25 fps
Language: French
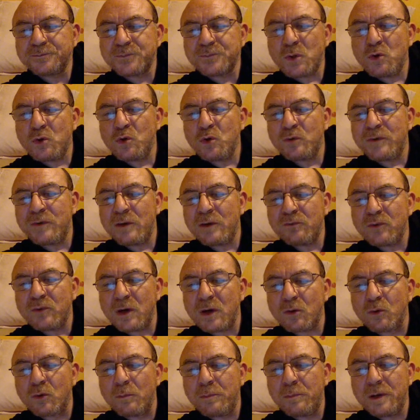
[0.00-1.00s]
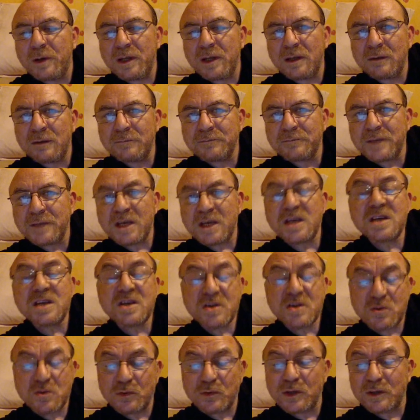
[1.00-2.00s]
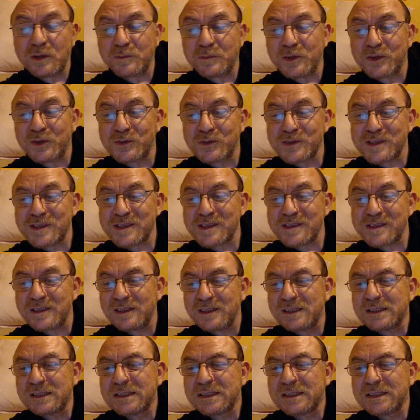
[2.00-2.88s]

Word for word: Une nouvelle fois complet et chaud d'ambiance.